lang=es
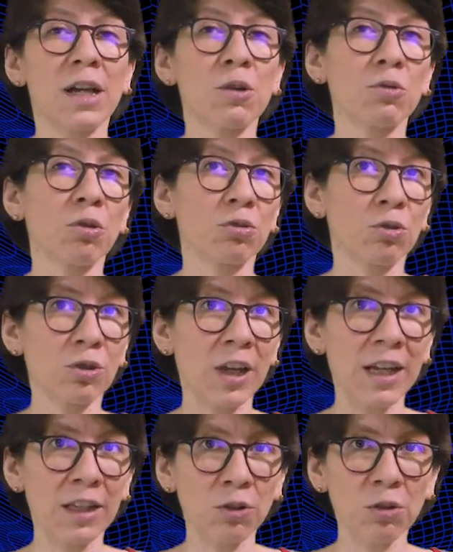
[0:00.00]
algunos son
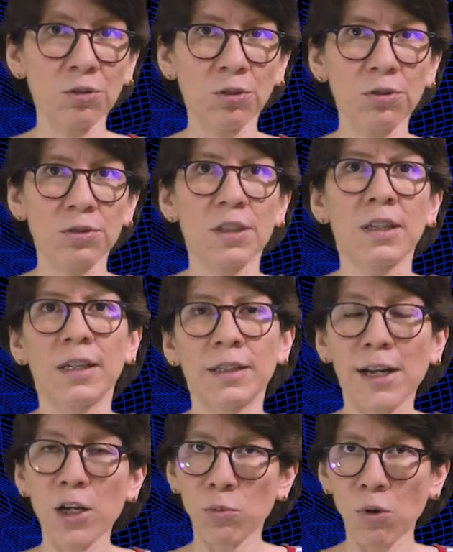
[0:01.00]
arenosos y
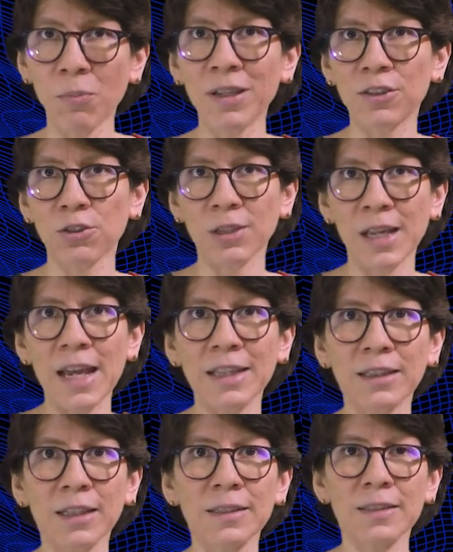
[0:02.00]
tal como mencioné
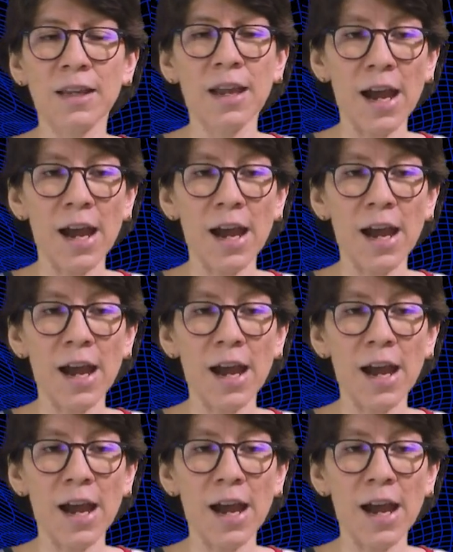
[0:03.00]
antes,